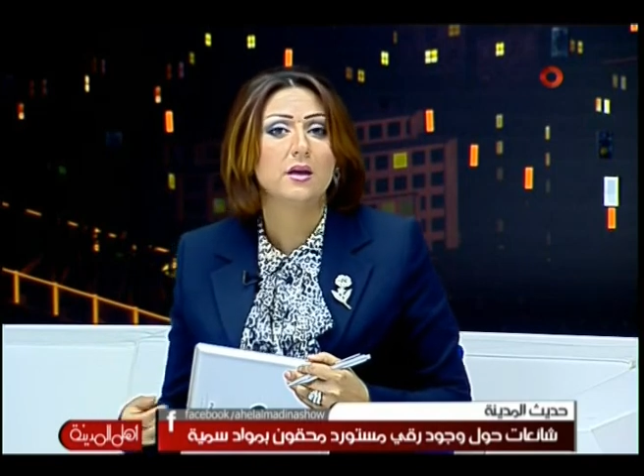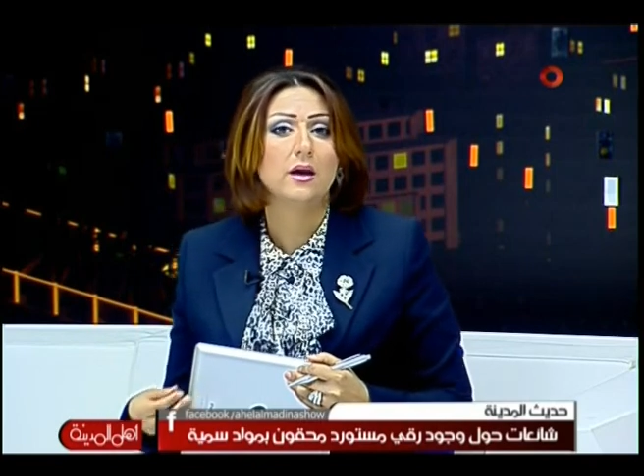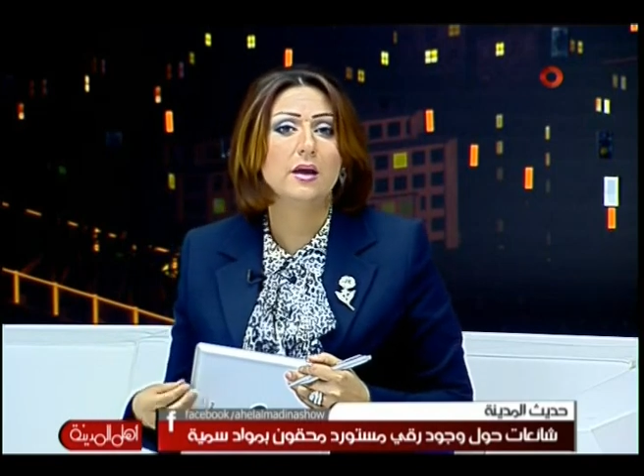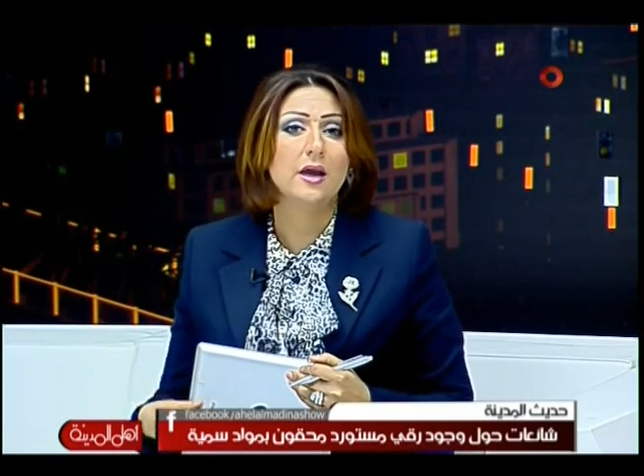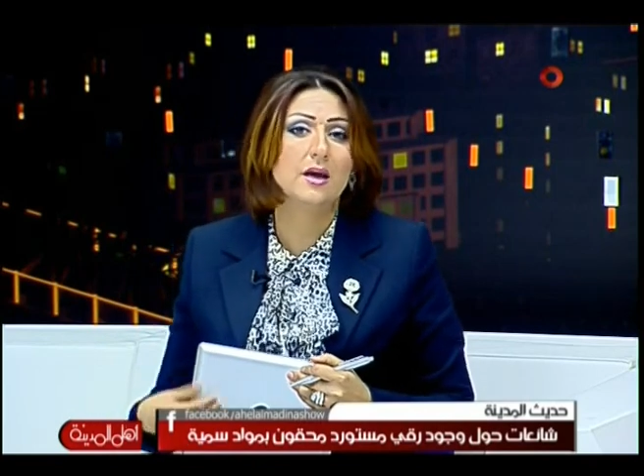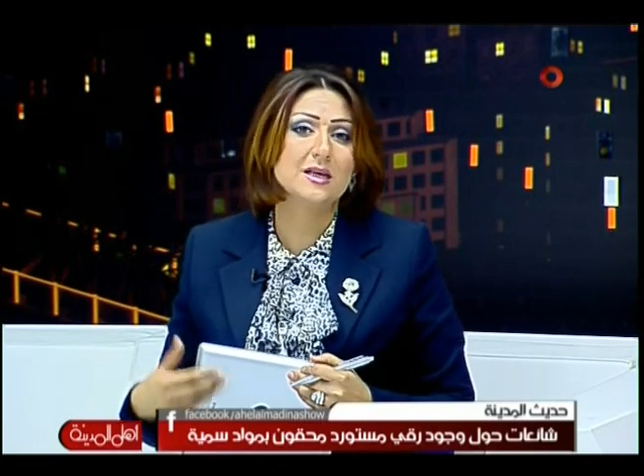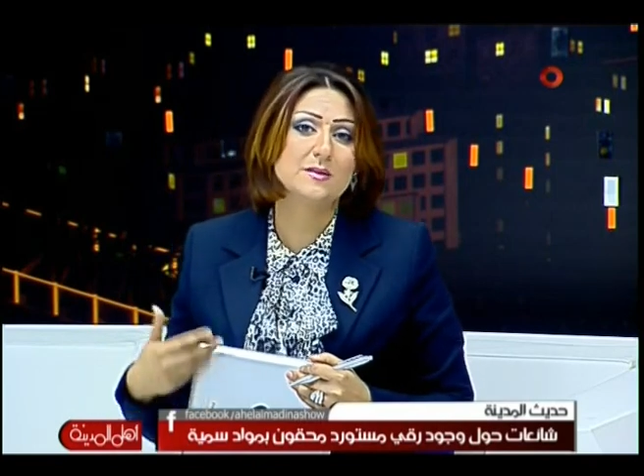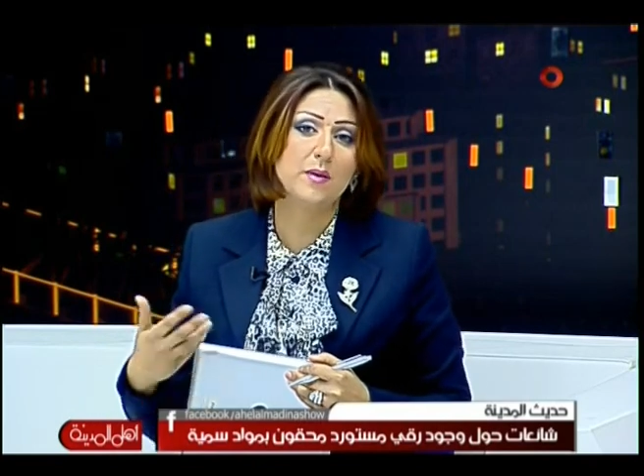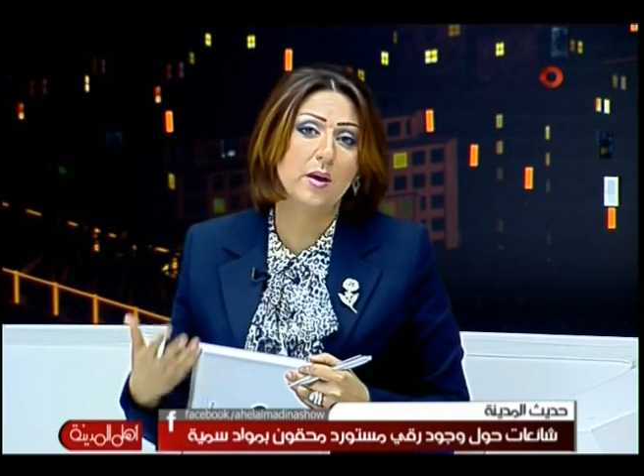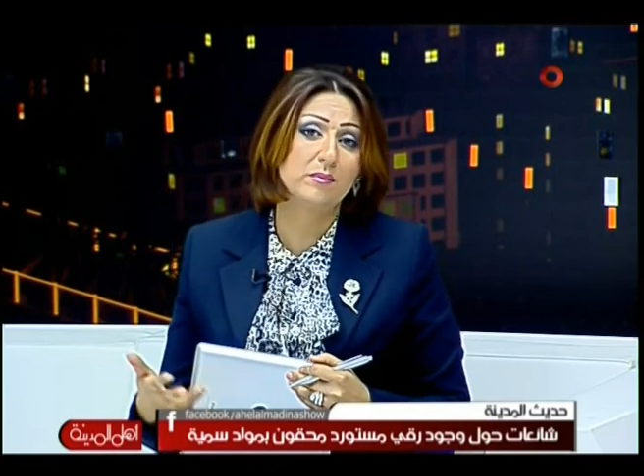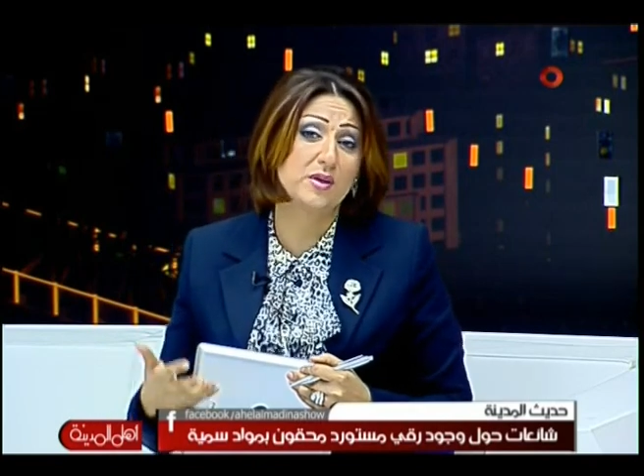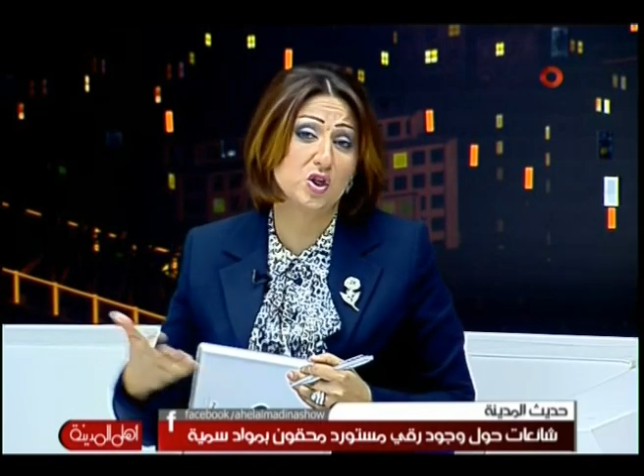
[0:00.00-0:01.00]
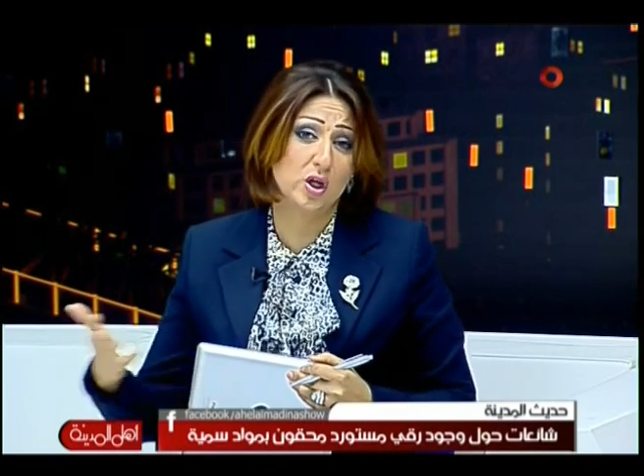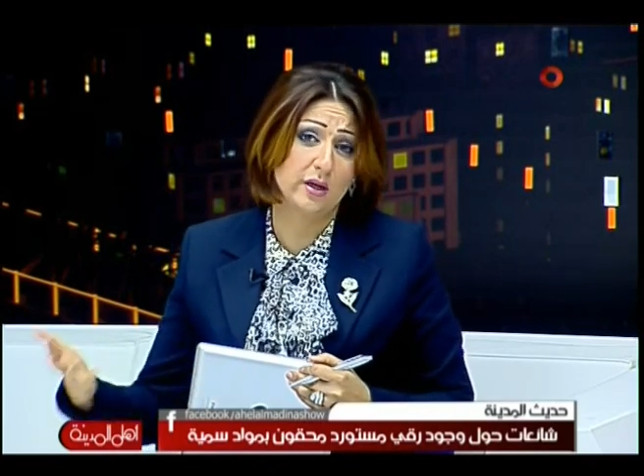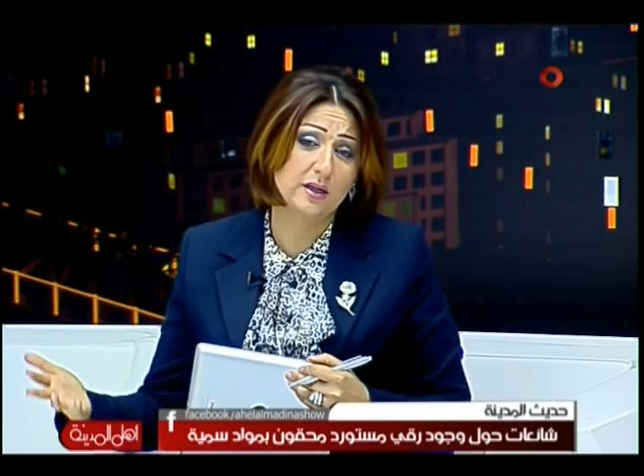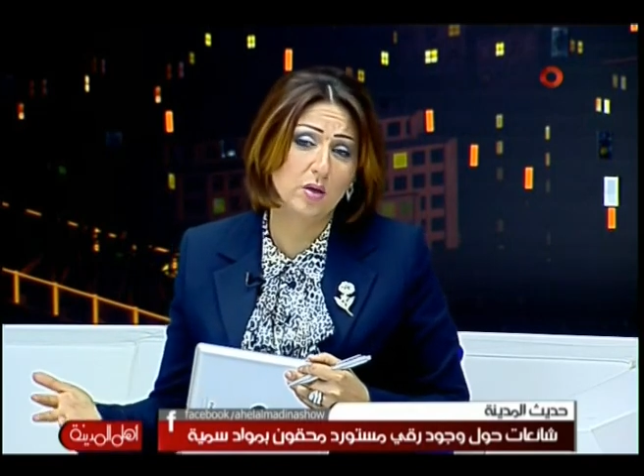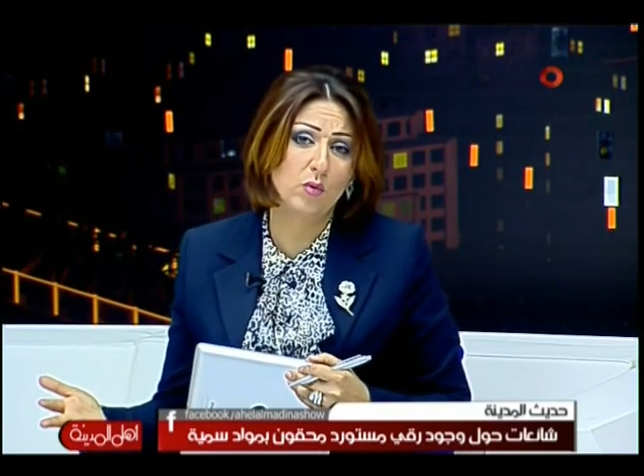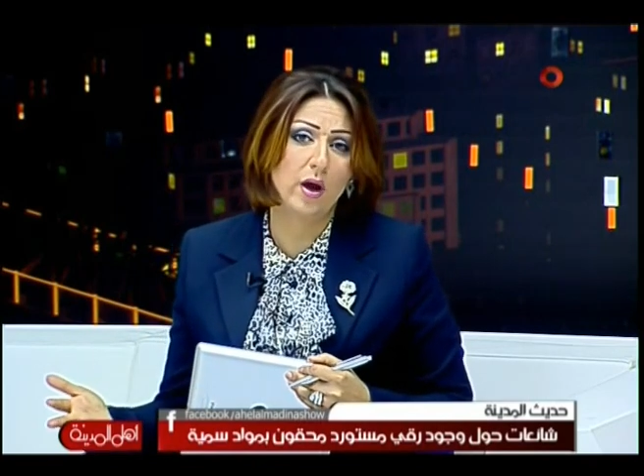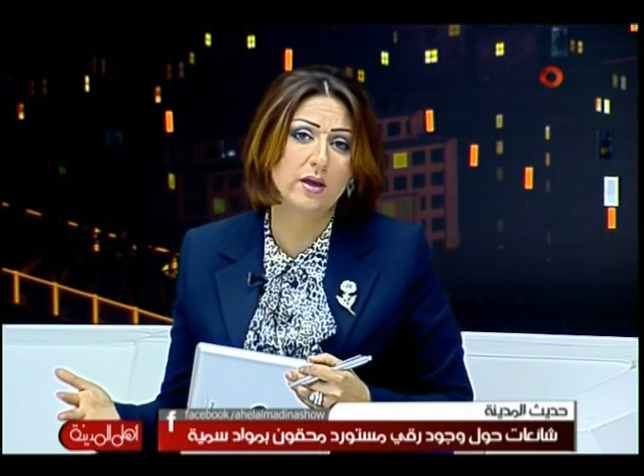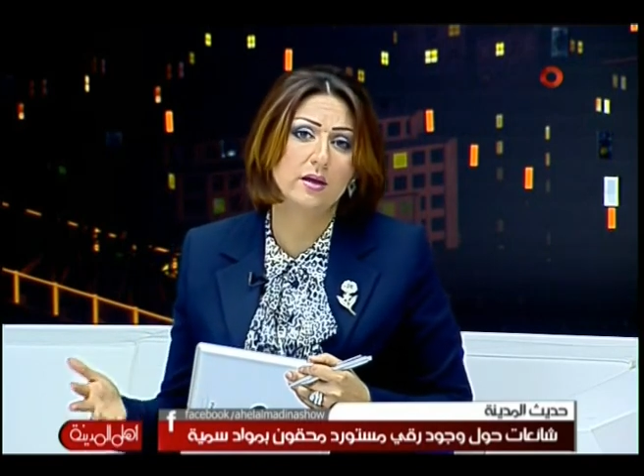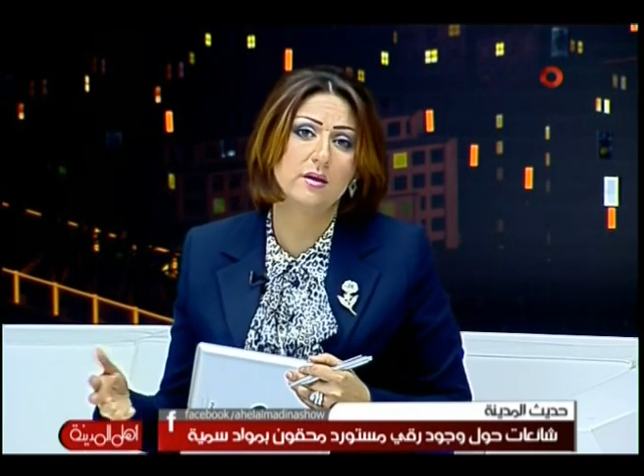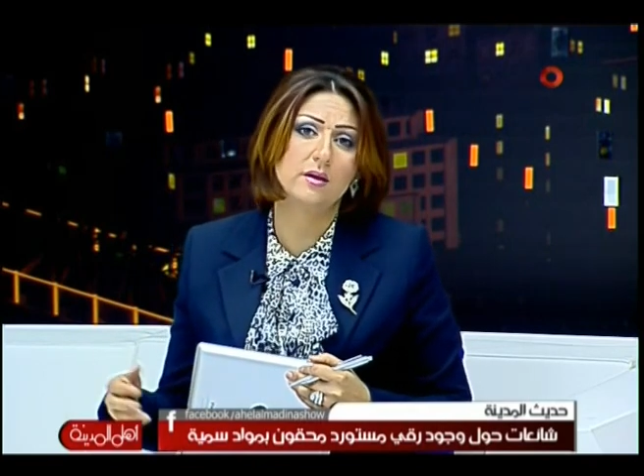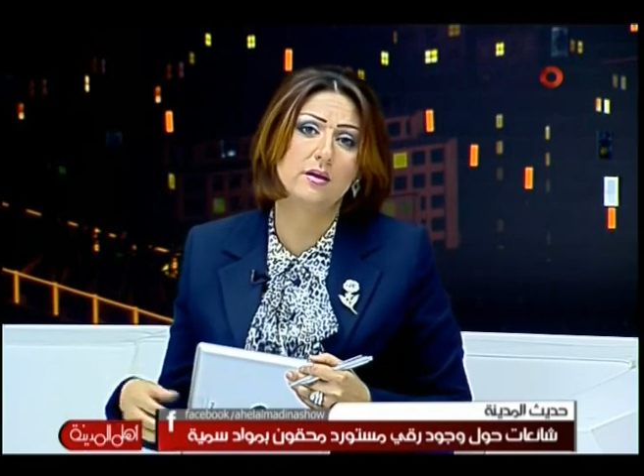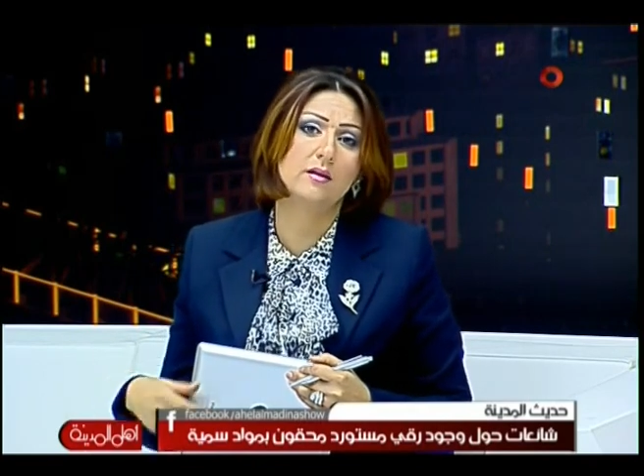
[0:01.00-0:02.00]
لها أسباب تجارية
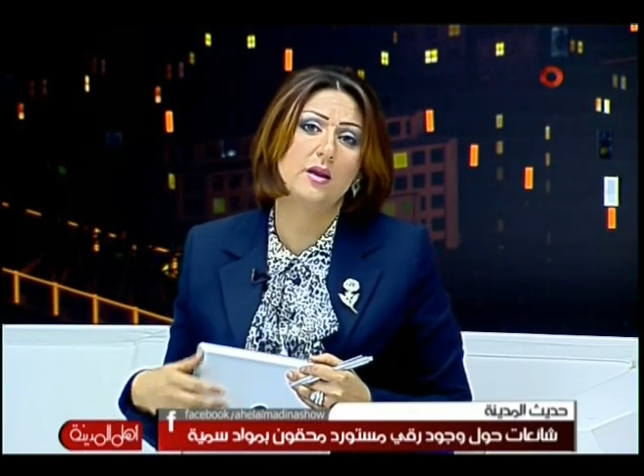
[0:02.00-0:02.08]
معينة